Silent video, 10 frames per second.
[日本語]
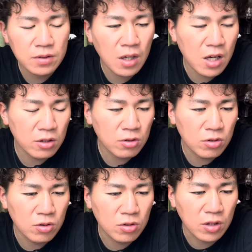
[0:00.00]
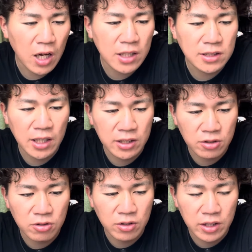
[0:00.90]
あのー、関西
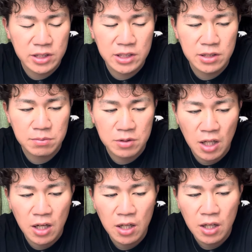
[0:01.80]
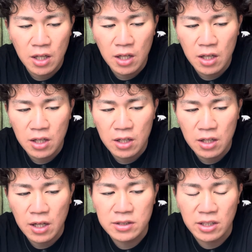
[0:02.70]
の、えチームが、
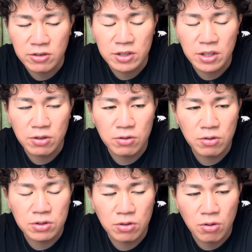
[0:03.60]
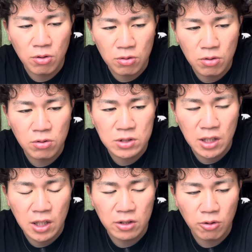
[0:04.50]
関西のそれこそ金剛大
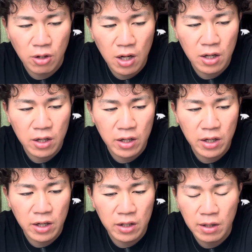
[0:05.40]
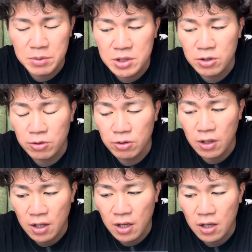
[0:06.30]
阪とか、えー、波省とか
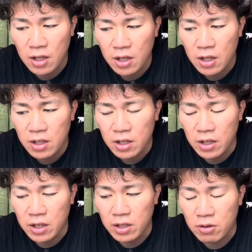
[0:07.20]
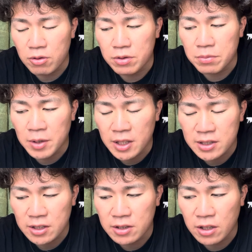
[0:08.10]
が、えー、こういう宮
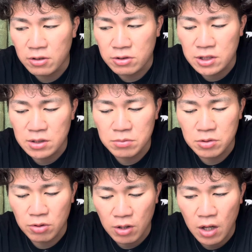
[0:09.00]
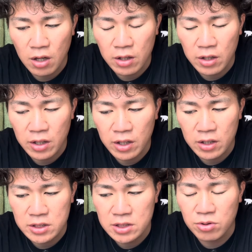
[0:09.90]
崎県のチームとか、
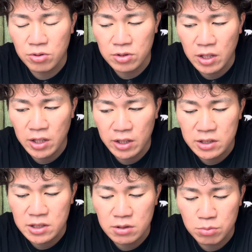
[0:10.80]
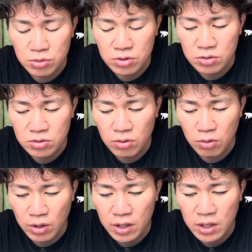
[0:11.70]
えー、地方のね、チーム
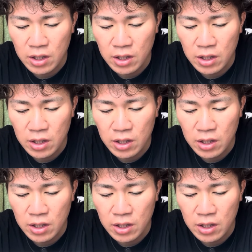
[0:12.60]
をね、